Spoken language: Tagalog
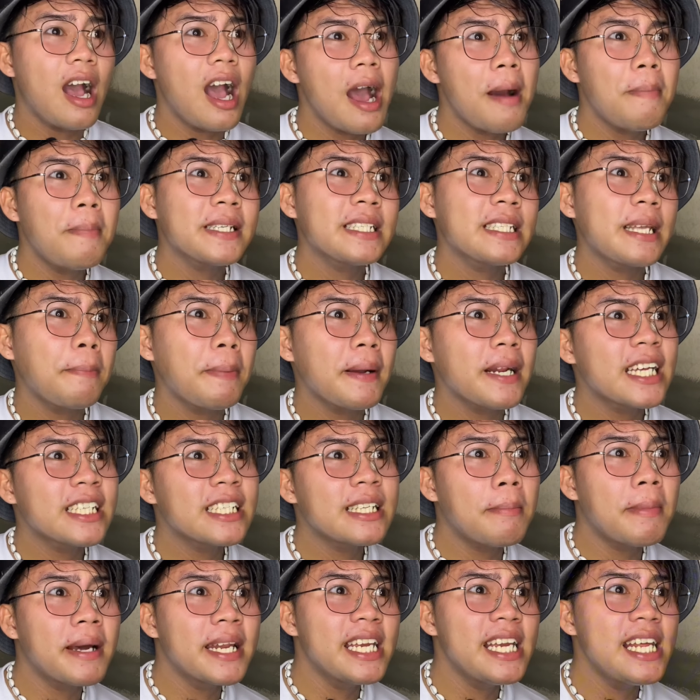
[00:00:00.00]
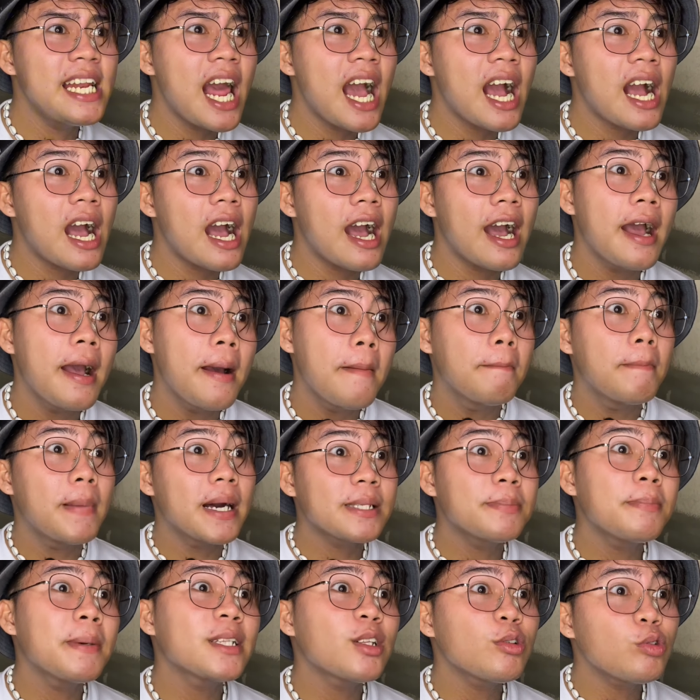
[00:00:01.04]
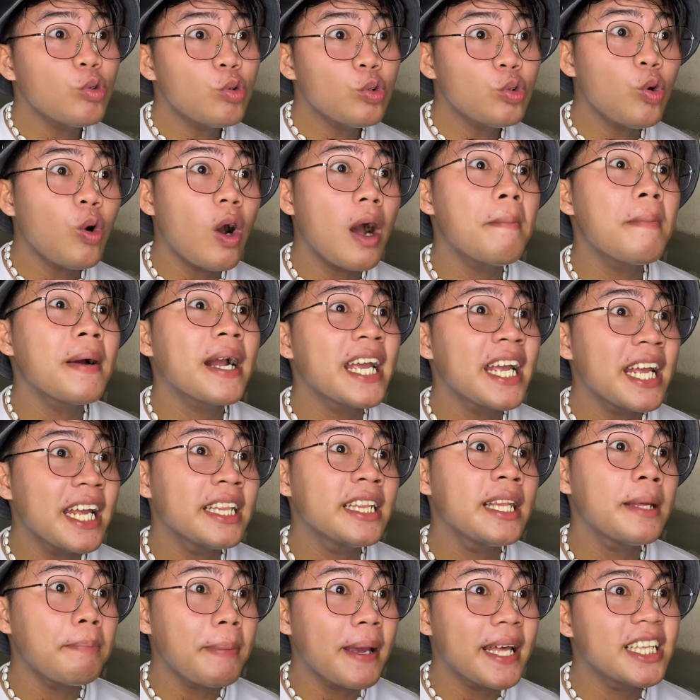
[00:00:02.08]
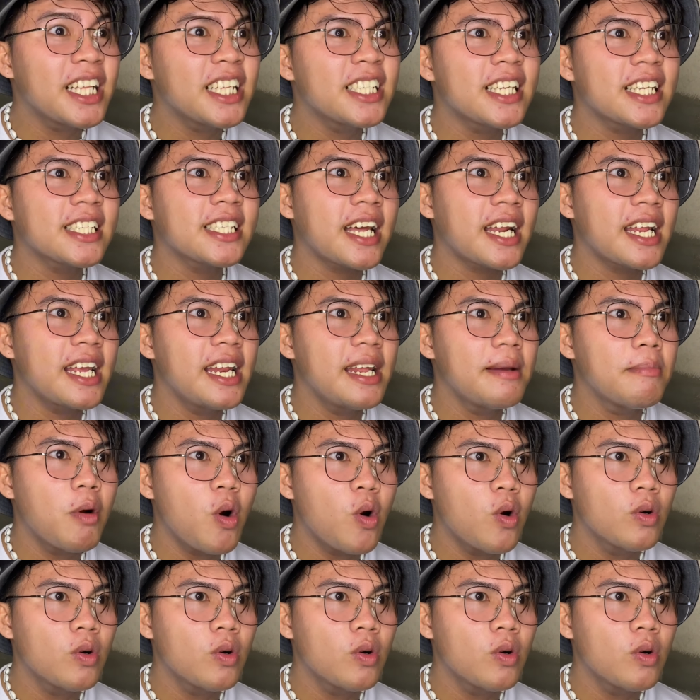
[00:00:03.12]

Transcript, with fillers: Ah, basta pag nasa Manila ka, mas matututo kang maging independent sa sarili mo.